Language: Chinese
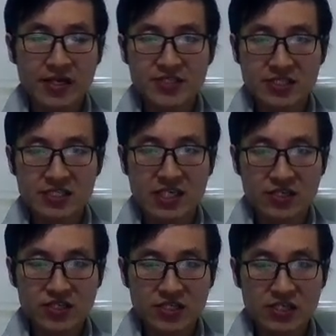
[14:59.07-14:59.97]
实际上
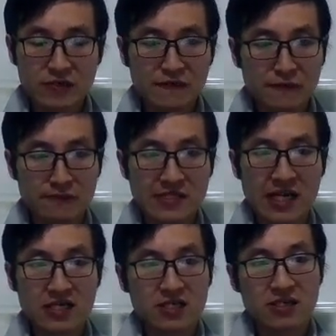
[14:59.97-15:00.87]
是一种复
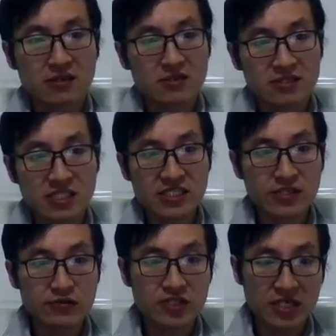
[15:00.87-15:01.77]
杂的经济
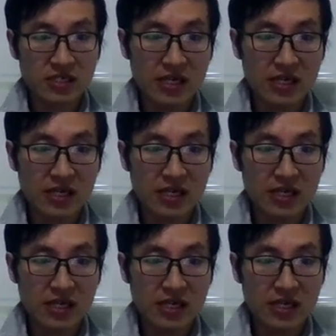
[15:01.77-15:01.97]
争，